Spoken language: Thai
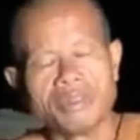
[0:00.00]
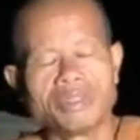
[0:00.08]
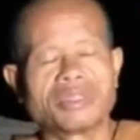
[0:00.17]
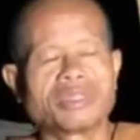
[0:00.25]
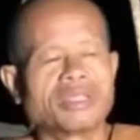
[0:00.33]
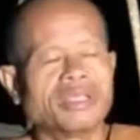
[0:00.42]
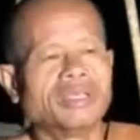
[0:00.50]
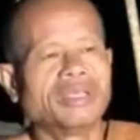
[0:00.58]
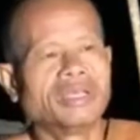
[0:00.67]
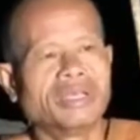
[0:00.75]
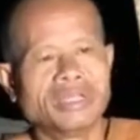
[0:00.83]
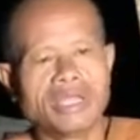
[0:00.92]
อืม
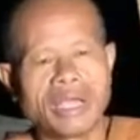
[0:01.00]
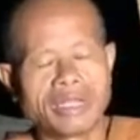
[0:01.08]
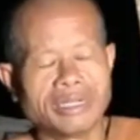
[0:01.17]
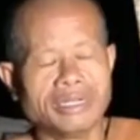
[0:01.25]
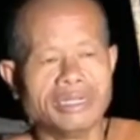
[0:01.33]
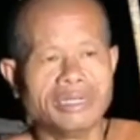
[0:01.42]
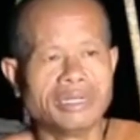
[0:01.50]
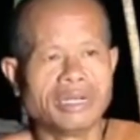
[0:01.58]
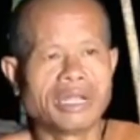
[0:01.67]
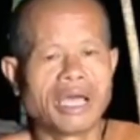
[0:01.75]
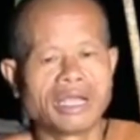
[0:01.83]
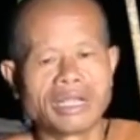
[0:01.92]
อย่างอื่
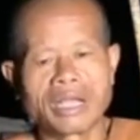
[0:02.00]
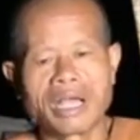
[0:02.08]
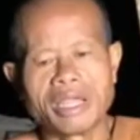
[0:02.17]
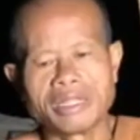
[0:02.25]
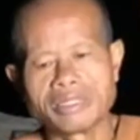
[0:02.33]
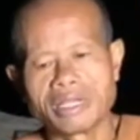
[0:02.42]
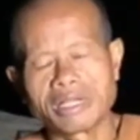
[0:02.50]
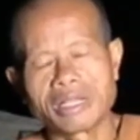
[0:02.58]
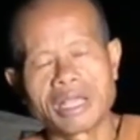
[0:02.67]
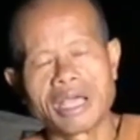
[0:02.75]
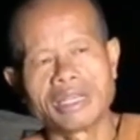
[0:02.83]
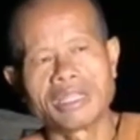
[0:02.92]
นร่างกาย
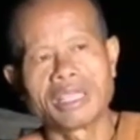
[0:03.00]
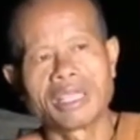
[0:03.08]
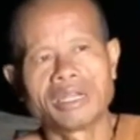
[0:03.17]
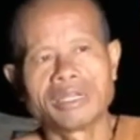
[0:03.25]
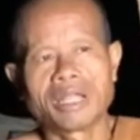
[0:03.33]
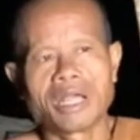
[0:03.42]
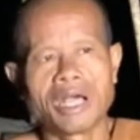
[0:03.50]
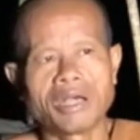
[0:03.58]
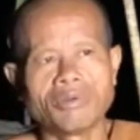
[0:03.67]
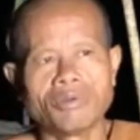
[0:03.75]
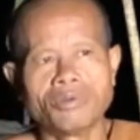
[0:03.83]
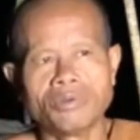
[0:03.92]
สังขารแขน
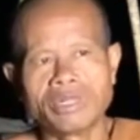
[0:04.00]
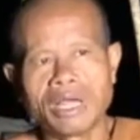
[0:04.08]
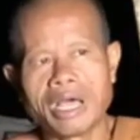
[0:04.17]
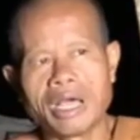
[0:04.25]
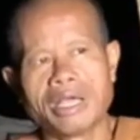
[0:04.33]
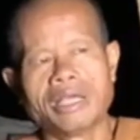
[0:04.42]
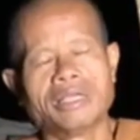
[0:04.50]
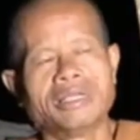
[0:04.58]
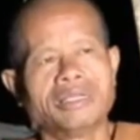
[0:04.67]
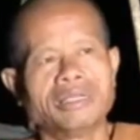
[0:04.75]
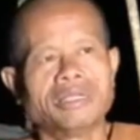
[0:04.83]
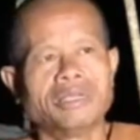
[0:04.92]
ขาหูตา
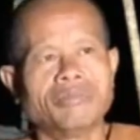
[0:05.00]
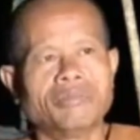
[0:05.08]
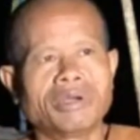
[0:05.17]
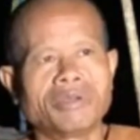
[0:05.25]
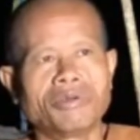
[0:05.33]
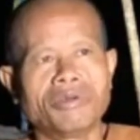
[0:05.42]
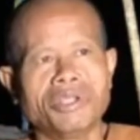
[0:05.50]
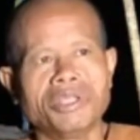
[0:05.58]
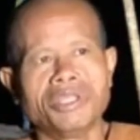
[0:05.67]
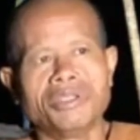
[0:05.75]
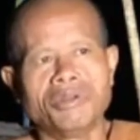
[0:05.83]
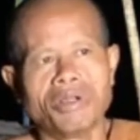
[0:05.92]
มันก็
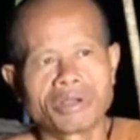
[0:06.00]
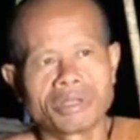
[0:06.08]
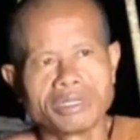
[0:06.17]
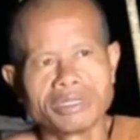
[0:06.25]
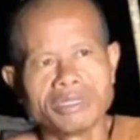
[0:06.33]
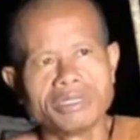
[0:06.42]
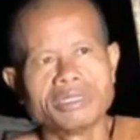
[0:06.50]
ดีอยู่หรอก